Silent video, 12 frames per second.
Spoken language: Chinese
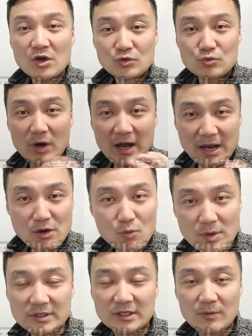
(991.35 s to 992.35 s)
如果还有
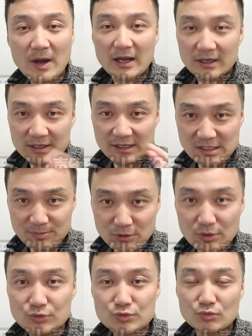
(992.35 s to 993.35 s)
问题的话，可以在评
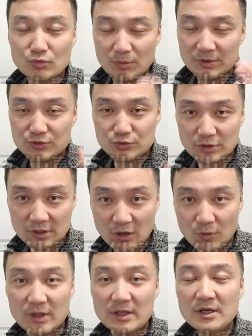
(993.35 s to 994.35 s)
论区我们继续的讨
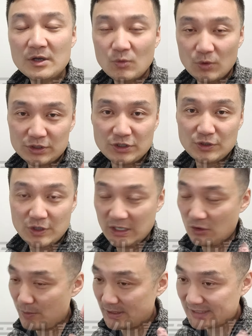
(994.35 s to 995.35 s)
论，我甚至可
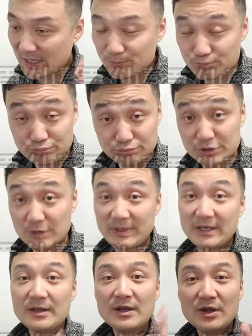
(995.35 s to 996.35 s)
以后面再补视
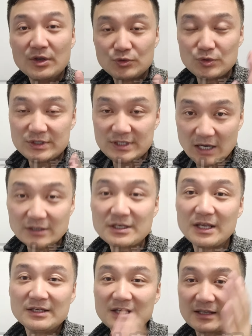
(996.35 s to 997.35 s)
频去讲
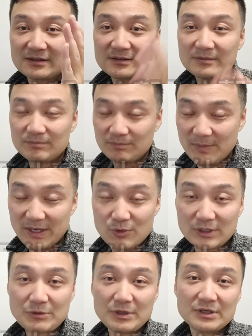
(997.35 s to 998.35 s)
解一下美
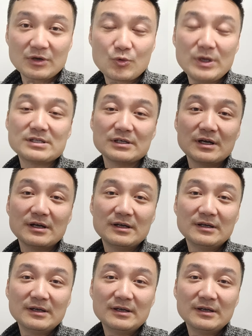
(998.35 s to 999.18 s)
国大选的这个规则，